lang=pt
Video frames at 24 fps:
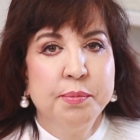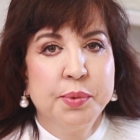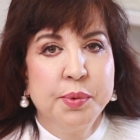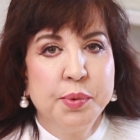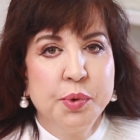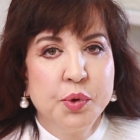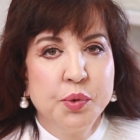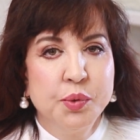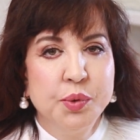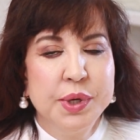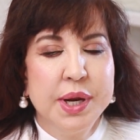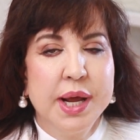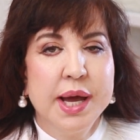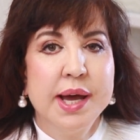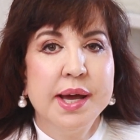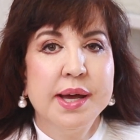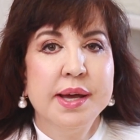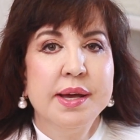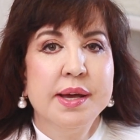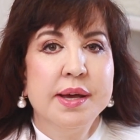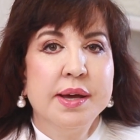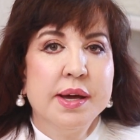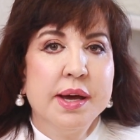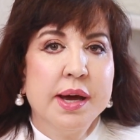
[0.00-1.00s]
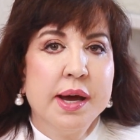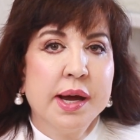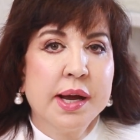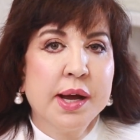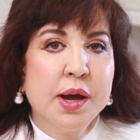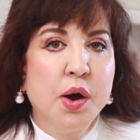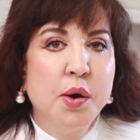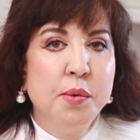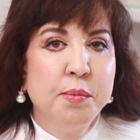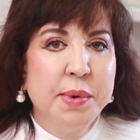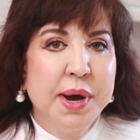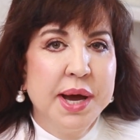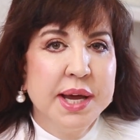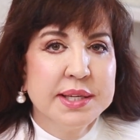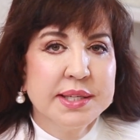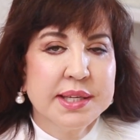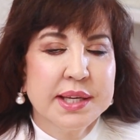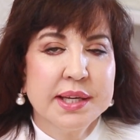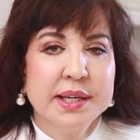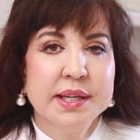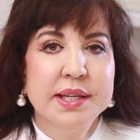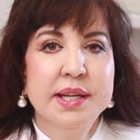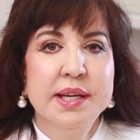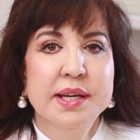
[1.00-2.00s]
procurar acalmar
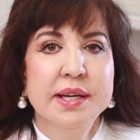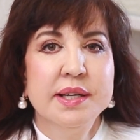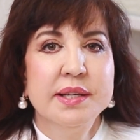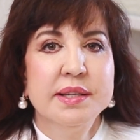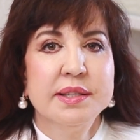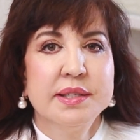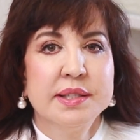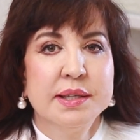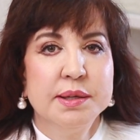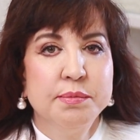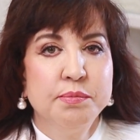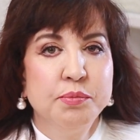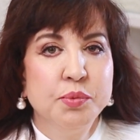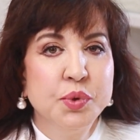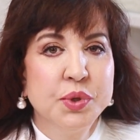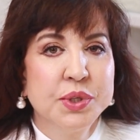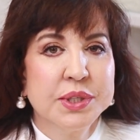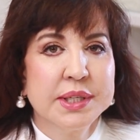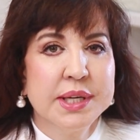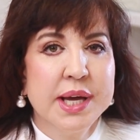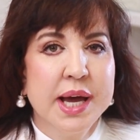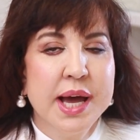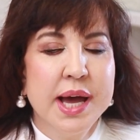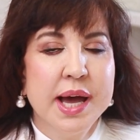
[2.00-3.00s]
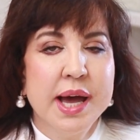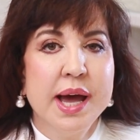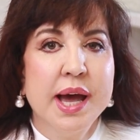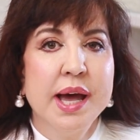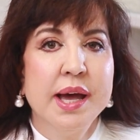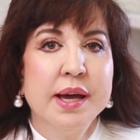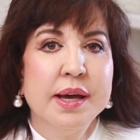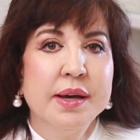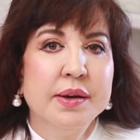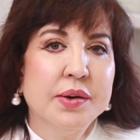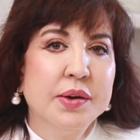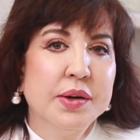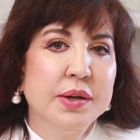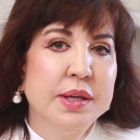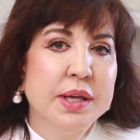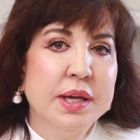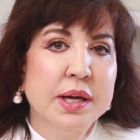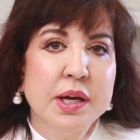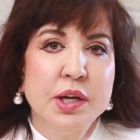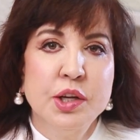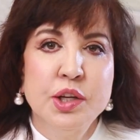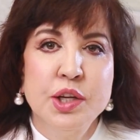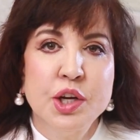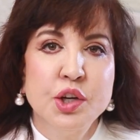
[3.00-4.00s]
essa criança, buscar a, e,
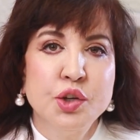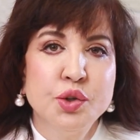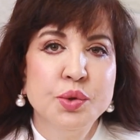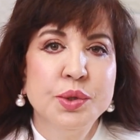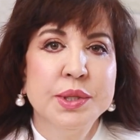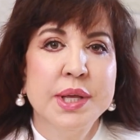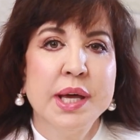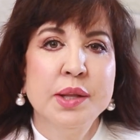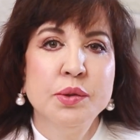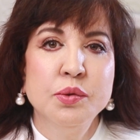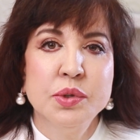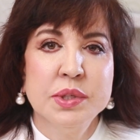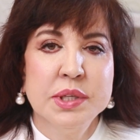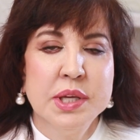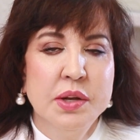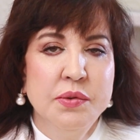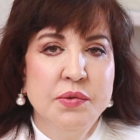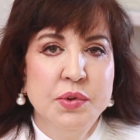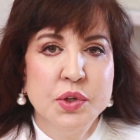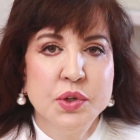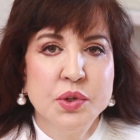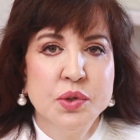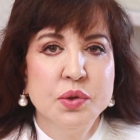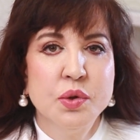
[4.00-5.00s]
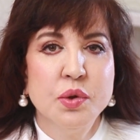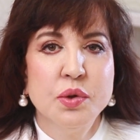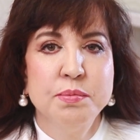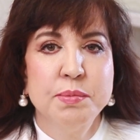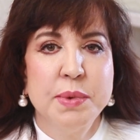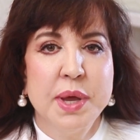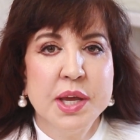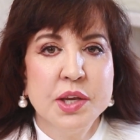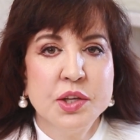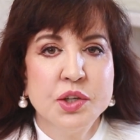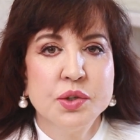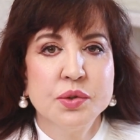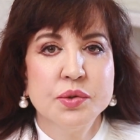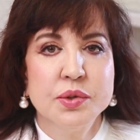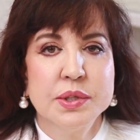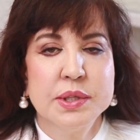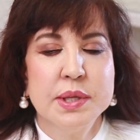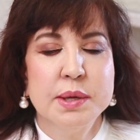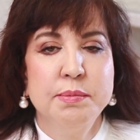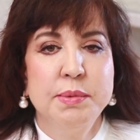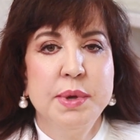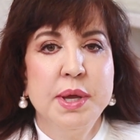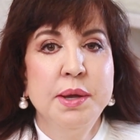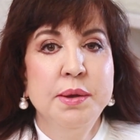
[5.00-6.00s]
e, ajudar nos serviços domésticos
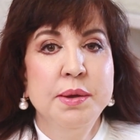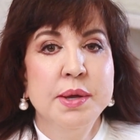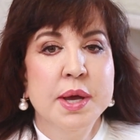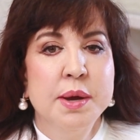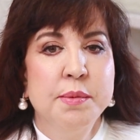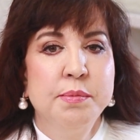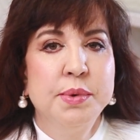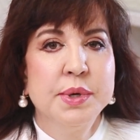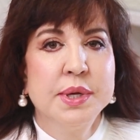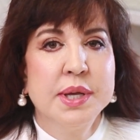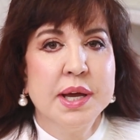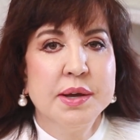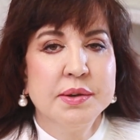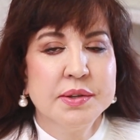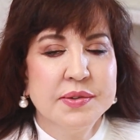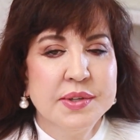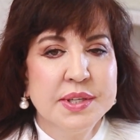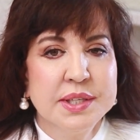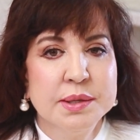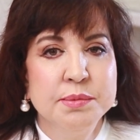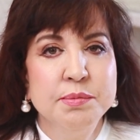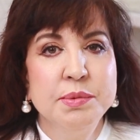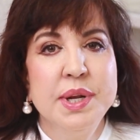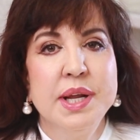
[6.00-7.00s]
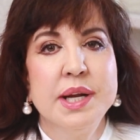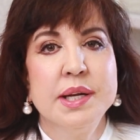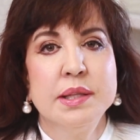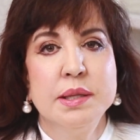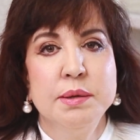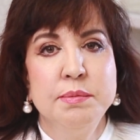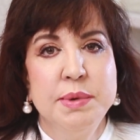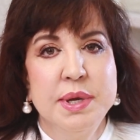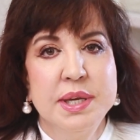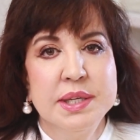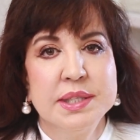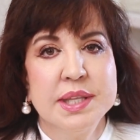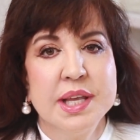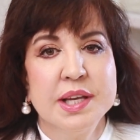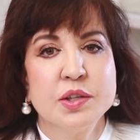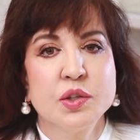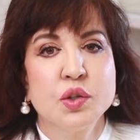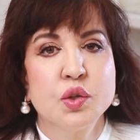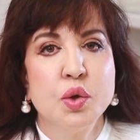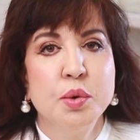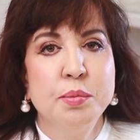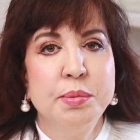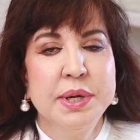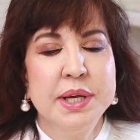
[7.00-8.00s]
também, porque às vezes a mulher também está
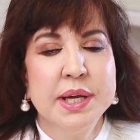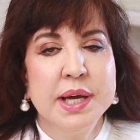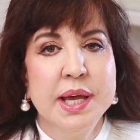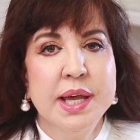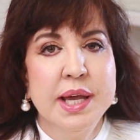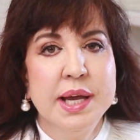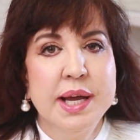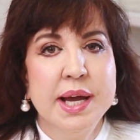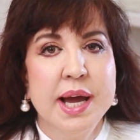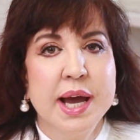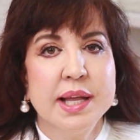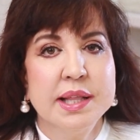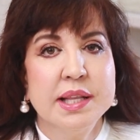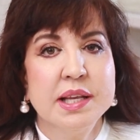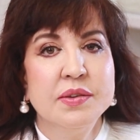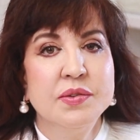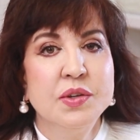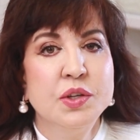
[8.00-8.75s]
sobrecarregada.